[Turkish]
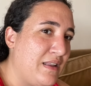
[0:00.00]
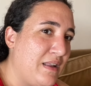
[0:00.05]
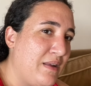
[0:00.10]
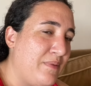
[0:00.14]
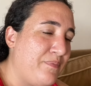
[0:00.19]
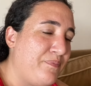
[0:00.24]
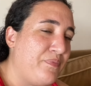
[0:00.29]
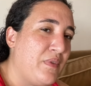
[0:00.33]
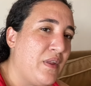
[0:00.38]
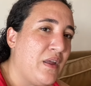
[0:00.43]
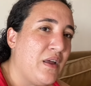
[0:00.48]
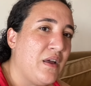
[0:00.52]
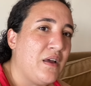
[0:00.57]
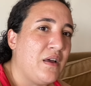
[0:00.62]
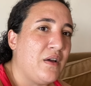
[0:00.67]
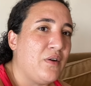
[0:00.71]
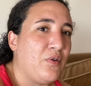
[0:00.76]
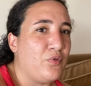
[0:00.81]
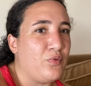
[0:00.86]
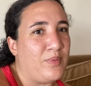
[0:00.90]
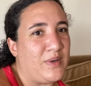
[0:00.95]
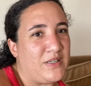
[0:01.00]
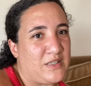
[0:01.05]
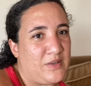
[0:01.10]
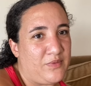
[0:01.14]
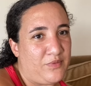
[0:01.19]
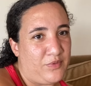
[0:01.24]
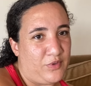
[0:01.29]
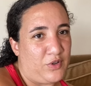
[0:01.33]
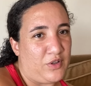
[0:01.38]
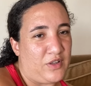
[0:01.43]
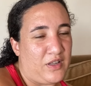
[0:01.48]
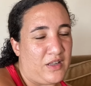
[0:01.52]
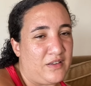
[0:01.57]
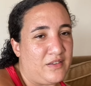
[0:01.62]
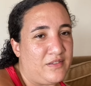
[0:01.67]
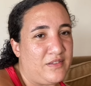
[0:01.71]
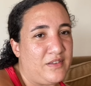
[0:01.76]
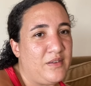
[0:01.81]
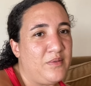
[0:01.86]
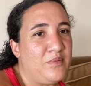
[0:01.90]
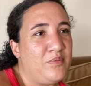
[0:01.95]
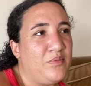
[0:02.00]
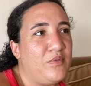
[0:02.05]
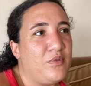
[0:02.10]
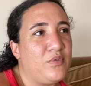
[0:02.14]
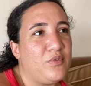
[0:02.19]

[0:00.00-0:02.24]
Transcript: de onu başka bir videoda anlatayım.